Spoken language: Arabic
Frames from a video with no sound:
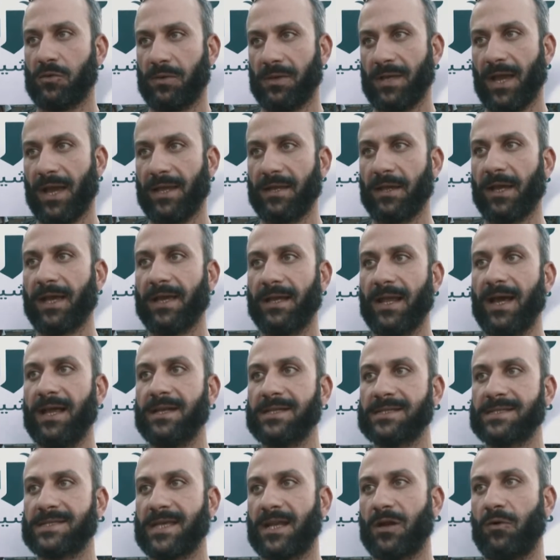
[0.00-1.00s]
يعني
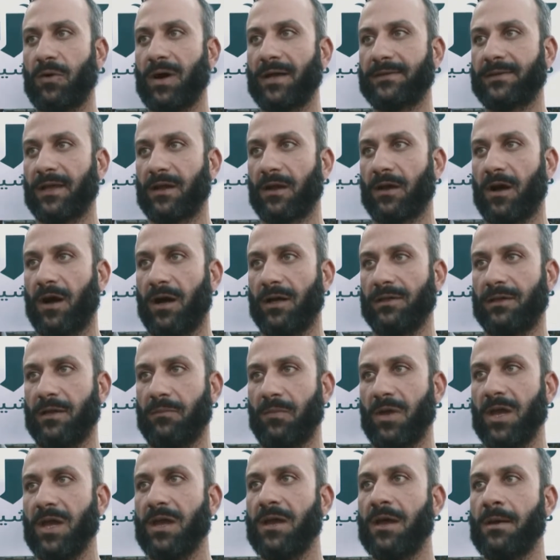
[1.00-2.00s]
خلال السنوات
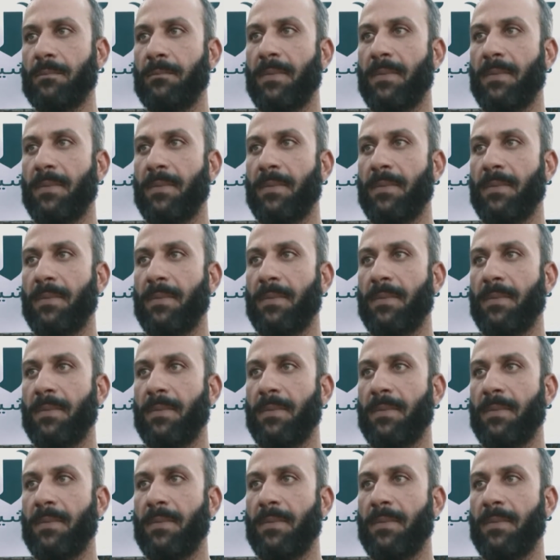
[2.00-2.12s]
القادمة